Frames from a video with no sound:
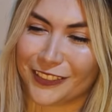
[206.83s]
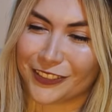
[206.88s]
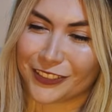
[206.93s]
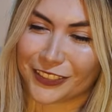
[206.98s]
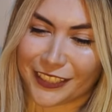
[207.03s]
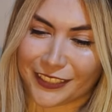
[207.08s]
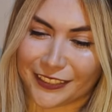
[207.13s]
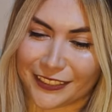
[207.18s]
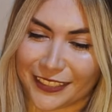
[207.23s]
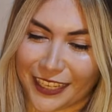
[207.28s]
los
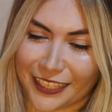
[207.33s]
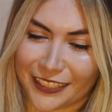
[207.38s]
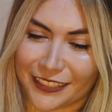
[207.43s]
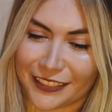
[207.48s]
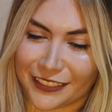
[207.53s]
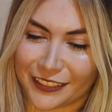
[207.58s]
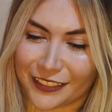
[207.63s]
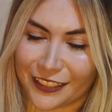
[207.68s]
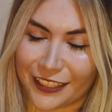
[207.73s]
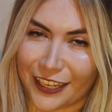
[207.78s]
que
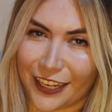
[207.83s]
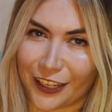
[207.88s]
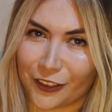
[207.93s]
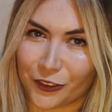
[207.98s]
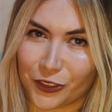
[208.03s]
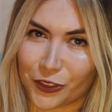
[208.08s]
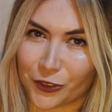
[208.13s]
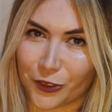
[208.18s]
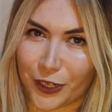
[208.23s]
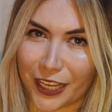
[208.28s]
están en
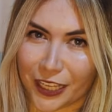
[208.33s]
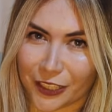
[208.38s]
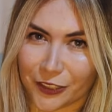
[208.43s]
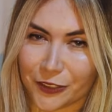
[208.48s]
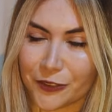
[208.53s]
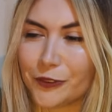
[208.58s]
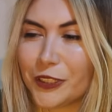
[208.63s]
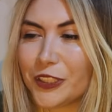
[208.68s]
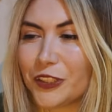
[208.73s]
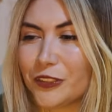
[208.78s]
otro
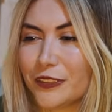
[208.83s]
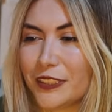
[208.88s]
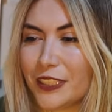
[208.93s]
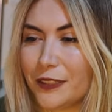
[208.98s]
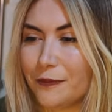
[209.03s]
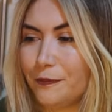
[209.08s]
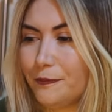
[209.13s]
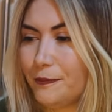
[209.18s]
lado, si